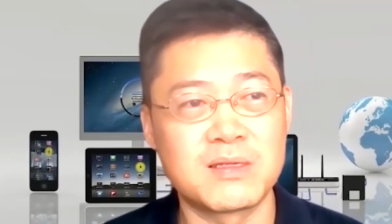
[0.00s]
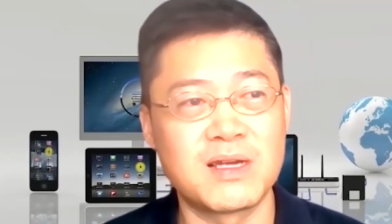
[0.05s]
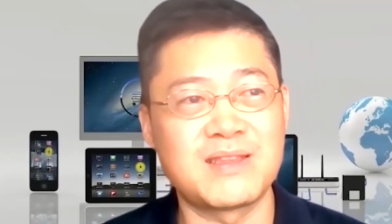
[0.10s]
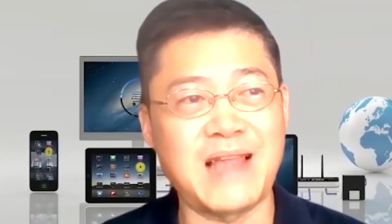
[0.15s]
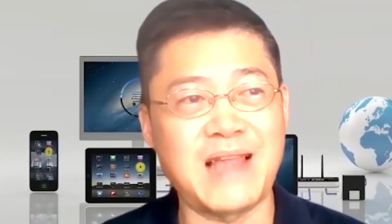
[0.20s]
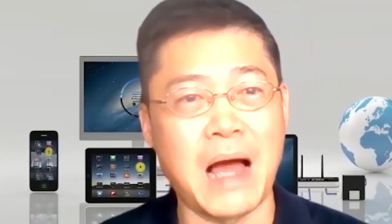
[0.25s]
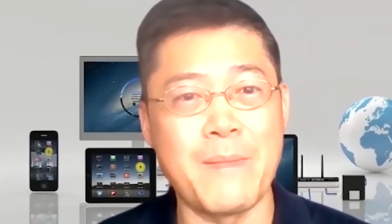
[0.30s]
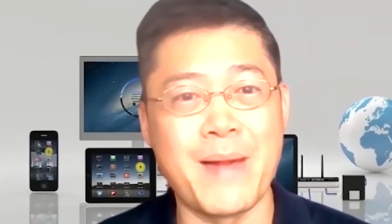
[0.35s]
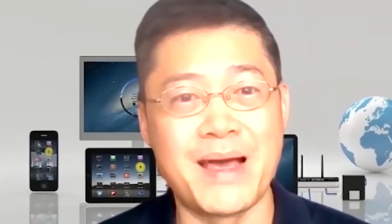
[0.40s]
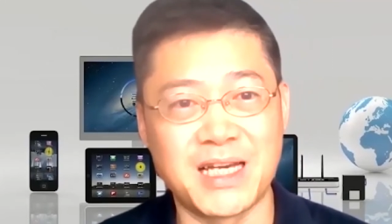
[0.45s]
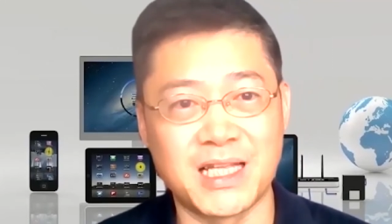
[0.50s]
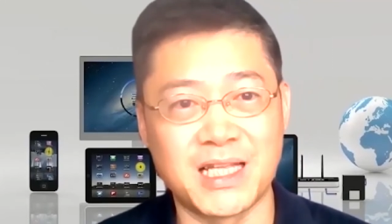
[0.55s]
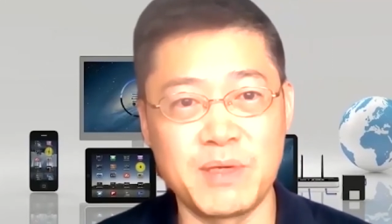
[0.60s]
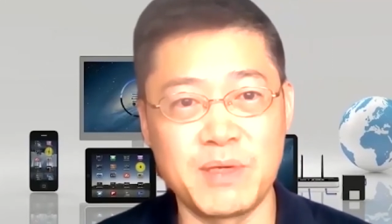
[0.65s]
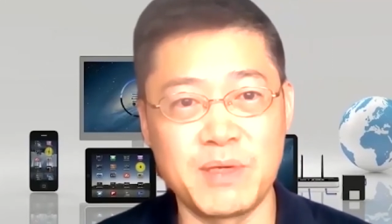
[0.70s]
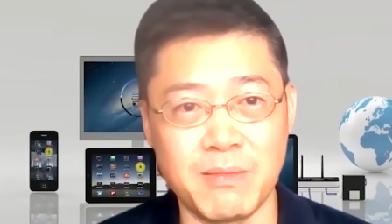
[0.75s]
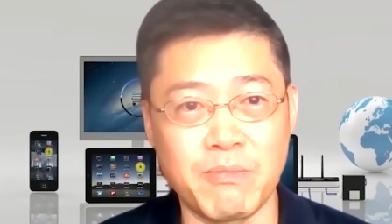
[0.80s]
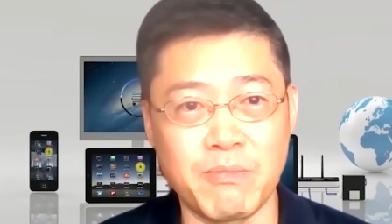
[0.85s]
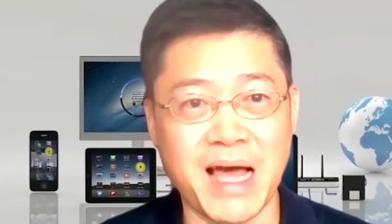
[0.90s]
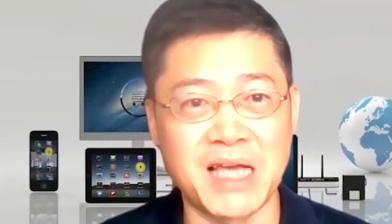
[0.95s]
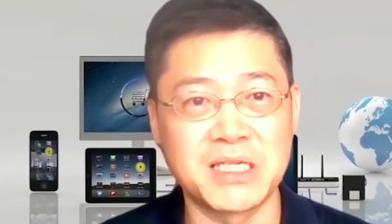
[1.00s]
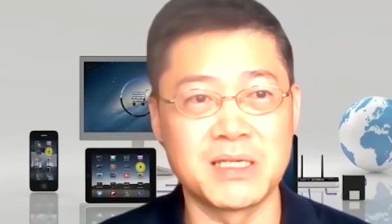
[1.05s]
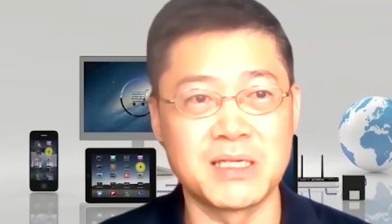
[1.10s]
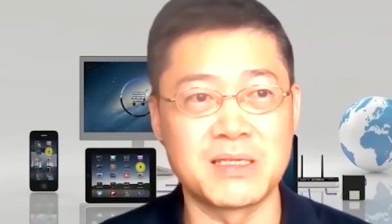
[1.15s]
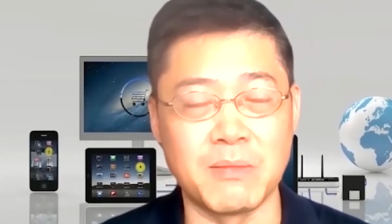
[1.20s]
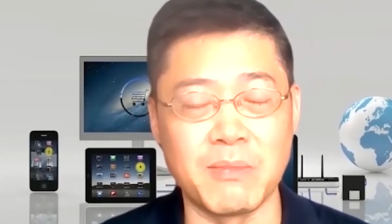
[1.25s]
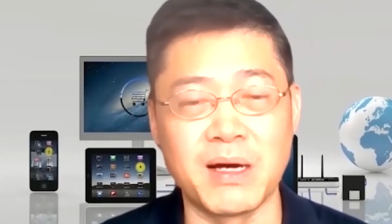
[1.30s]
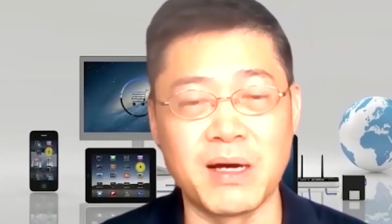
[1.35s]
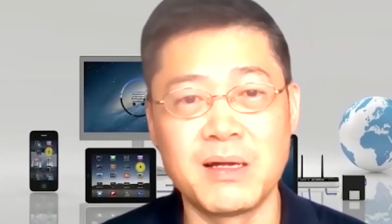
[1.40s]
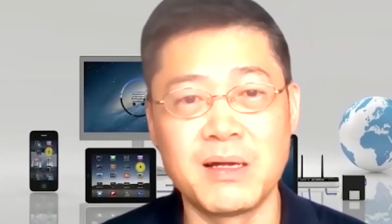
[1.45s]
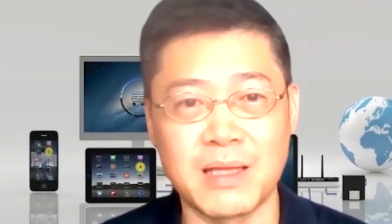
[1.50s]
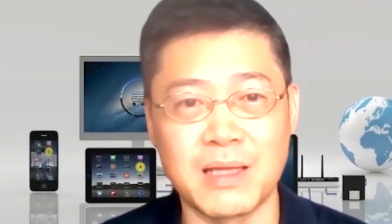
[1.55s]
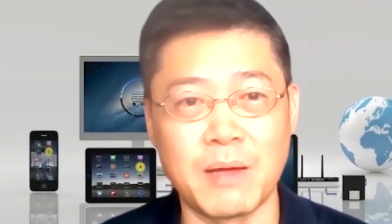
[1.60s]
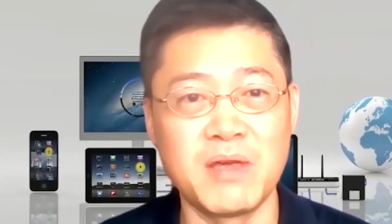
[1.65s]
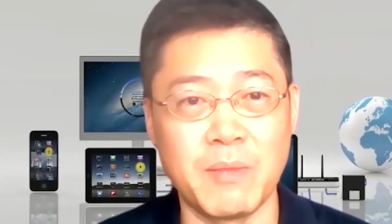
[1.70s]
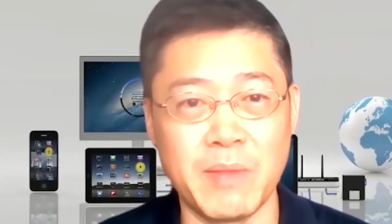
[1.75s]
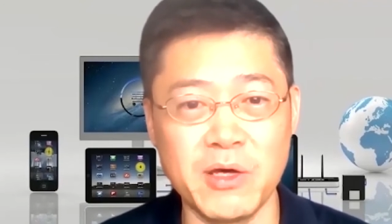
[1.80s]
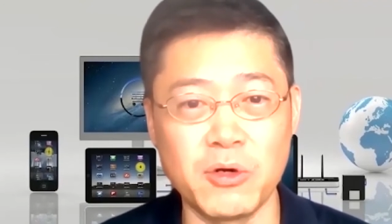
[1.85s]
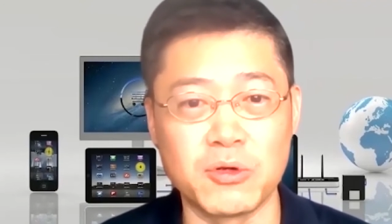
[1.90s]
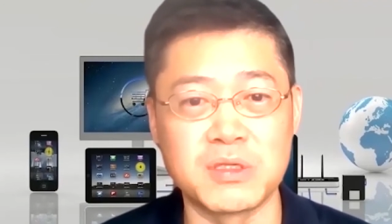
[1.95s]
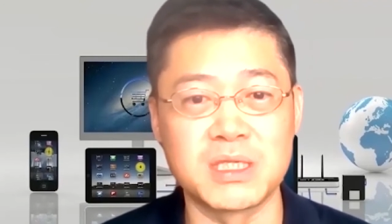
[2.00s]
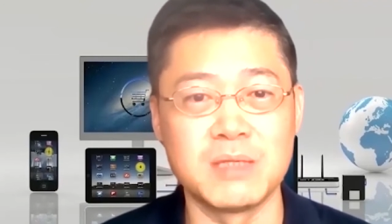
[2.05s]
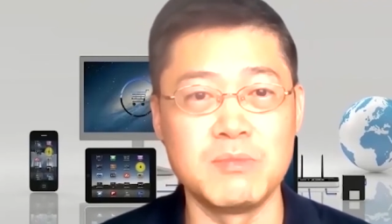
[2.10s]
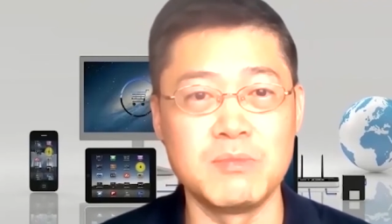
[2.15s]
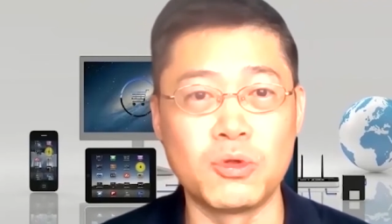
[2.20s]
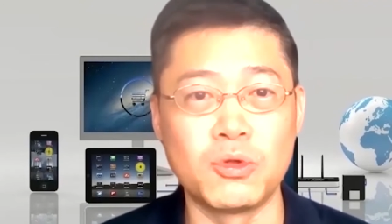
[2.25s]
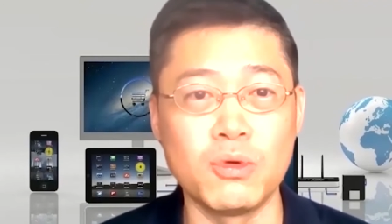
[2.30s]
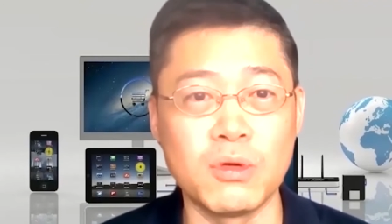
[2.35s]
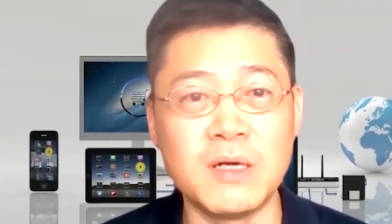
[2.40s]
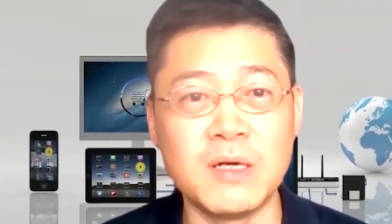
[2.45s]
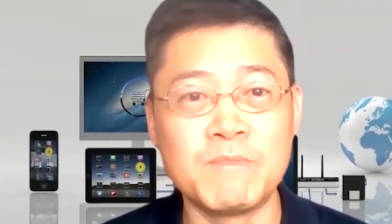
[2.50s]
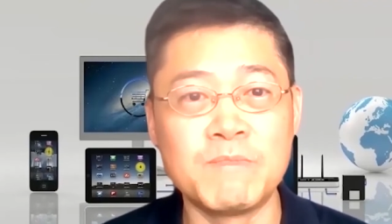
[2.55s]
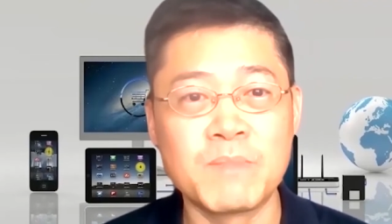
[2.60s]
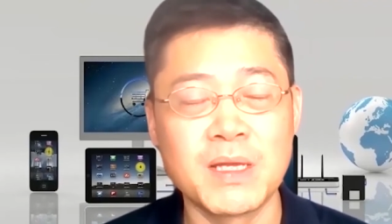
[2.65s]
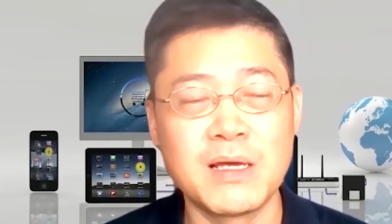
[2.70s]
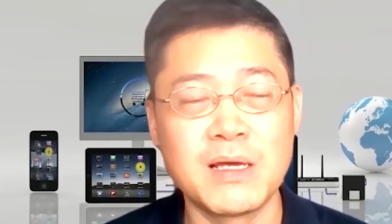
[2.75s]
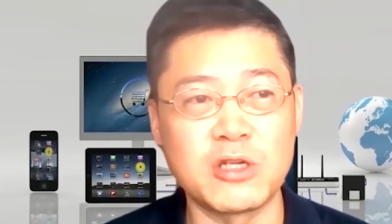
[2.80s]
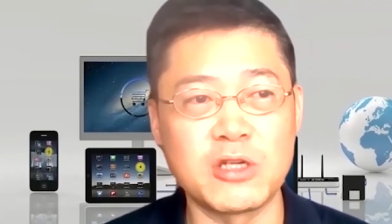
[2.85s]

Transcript: 这些大卖家的品牌是什么，他们也没有知名度。